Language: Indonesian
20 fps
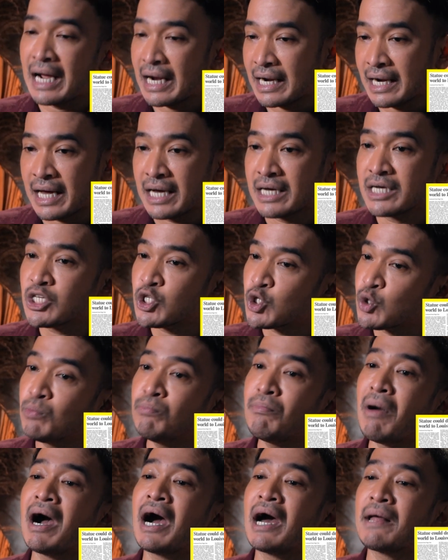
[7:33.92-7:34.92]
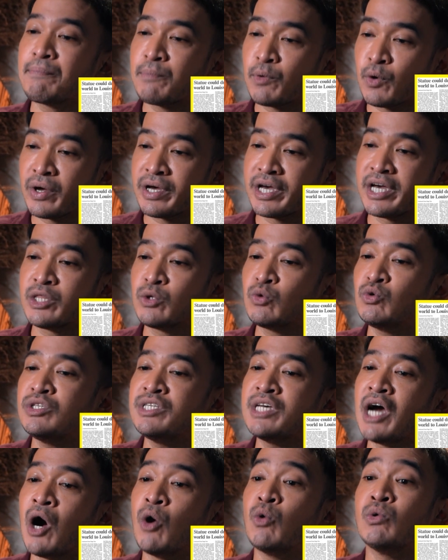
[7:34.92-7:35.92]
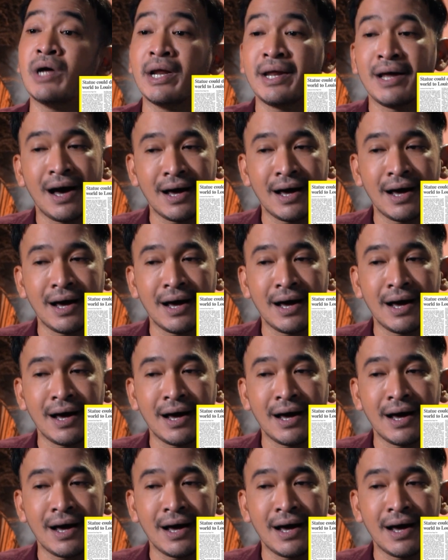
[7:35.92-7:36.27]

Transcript: Karena sumbangan proyek itu jauh dari